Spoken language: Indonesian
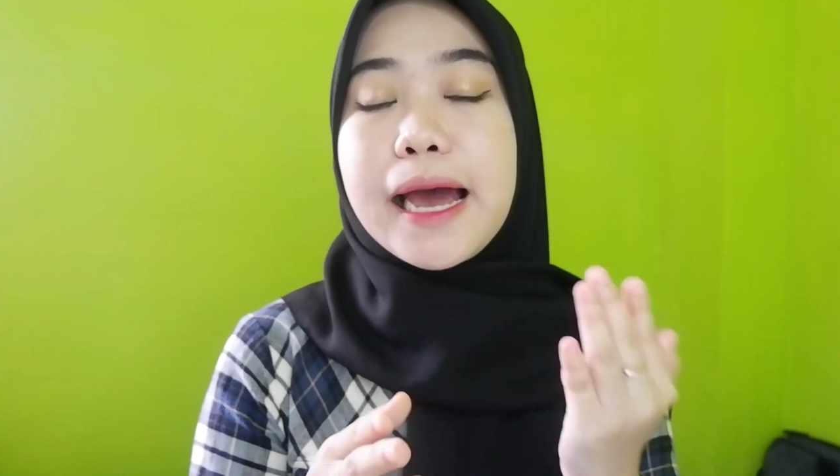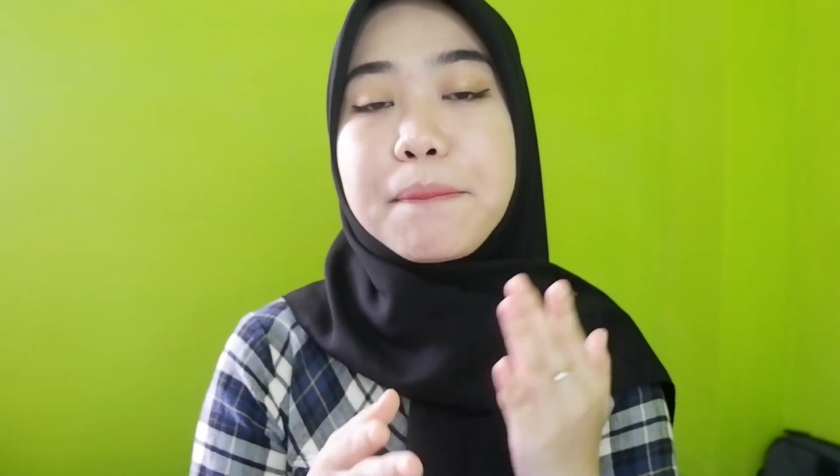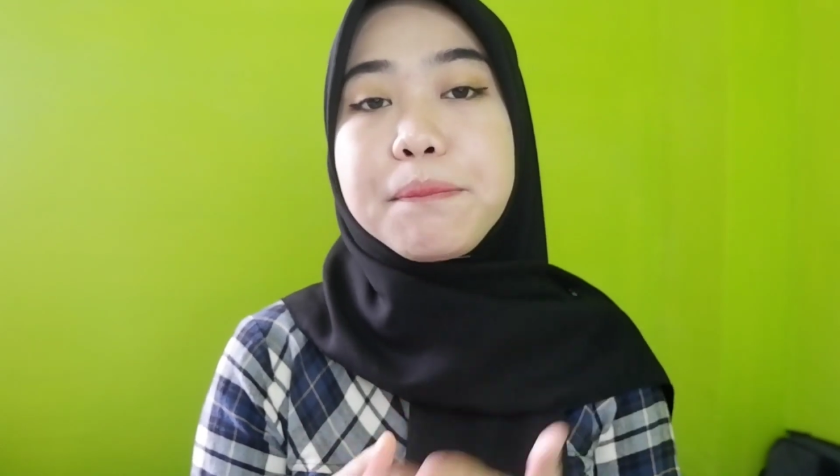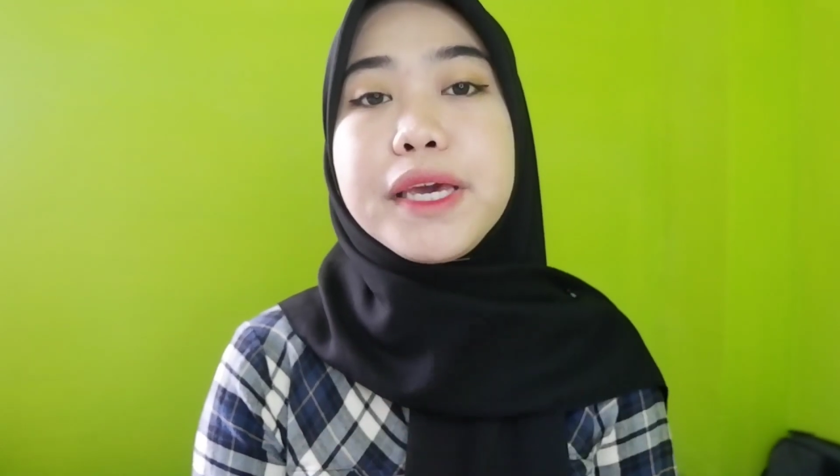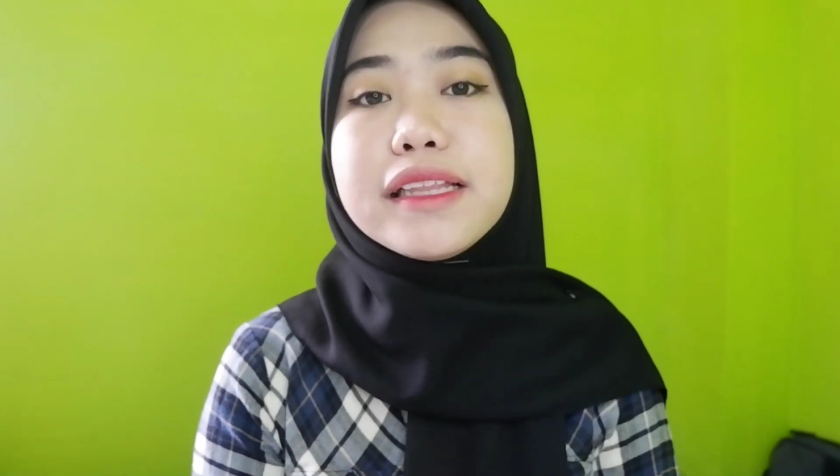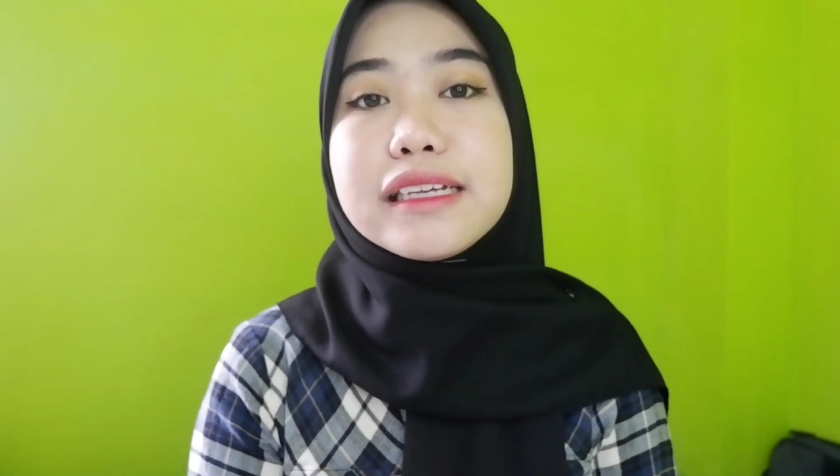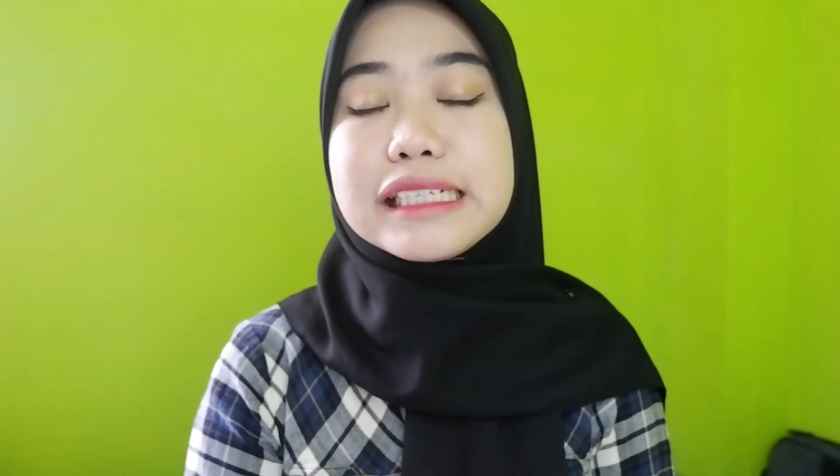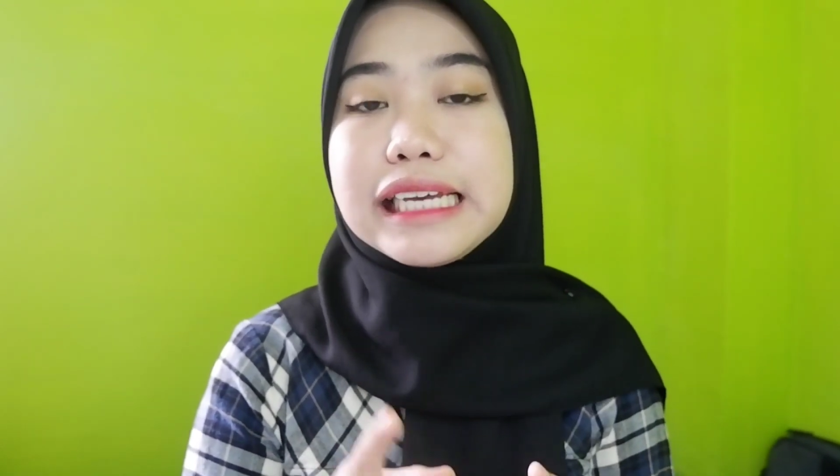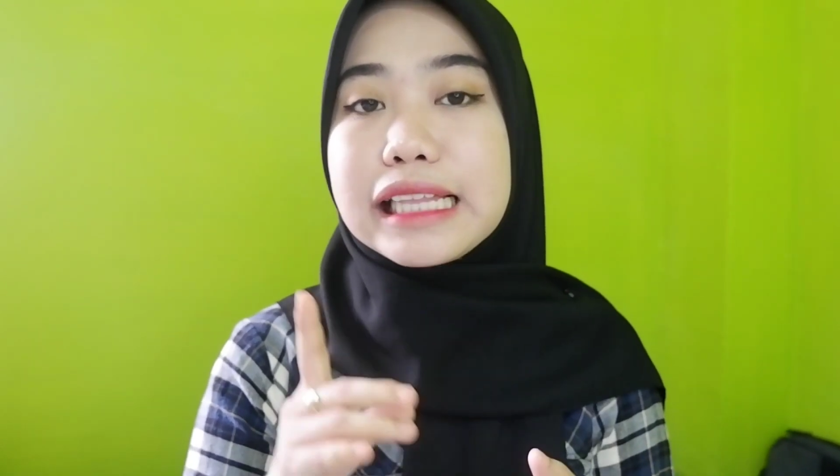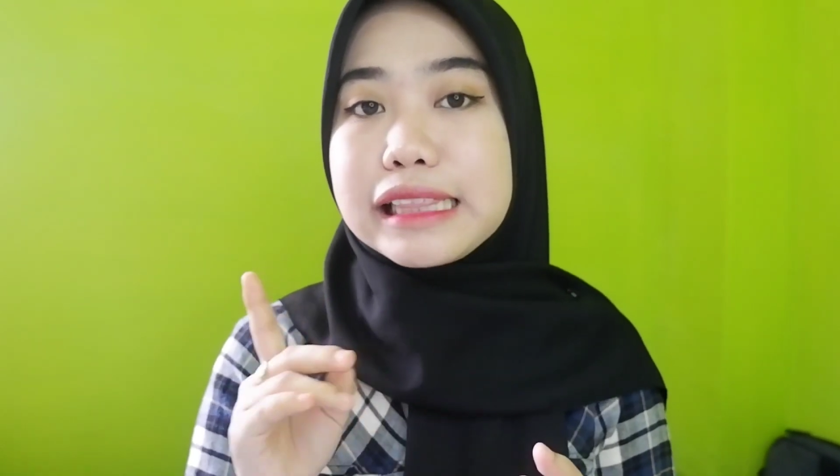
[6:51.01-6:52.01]
Tapi
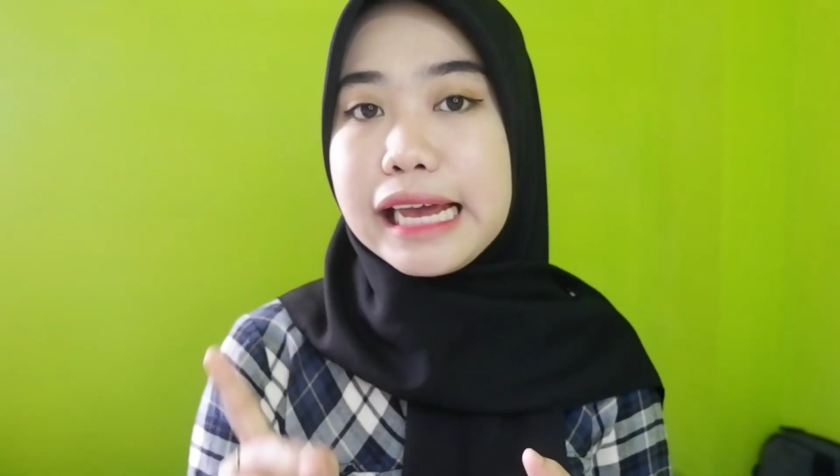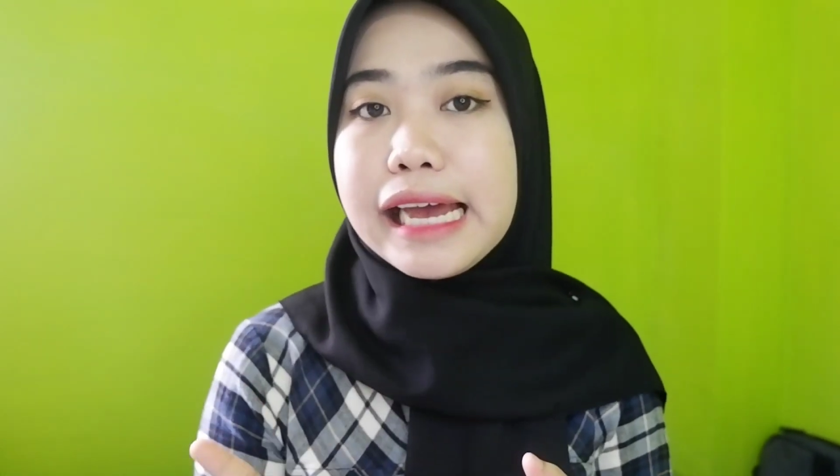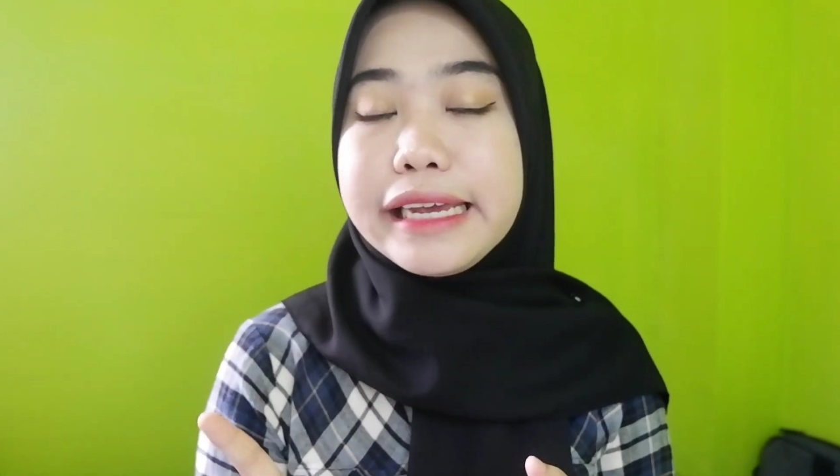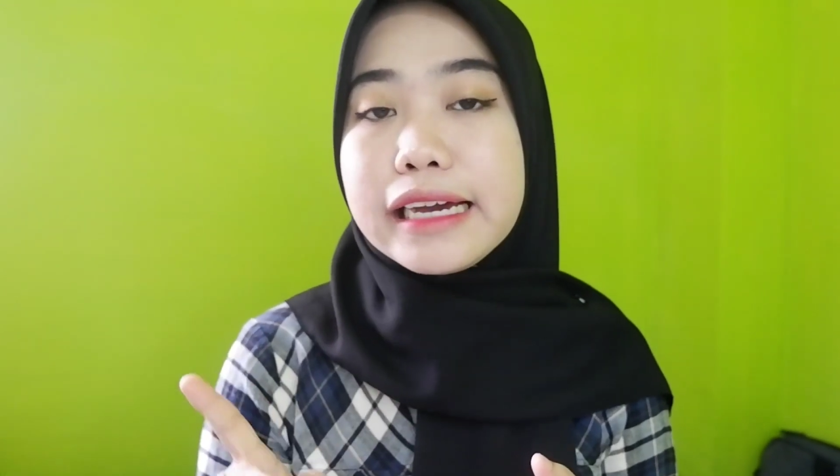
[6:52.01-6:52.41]
ternyata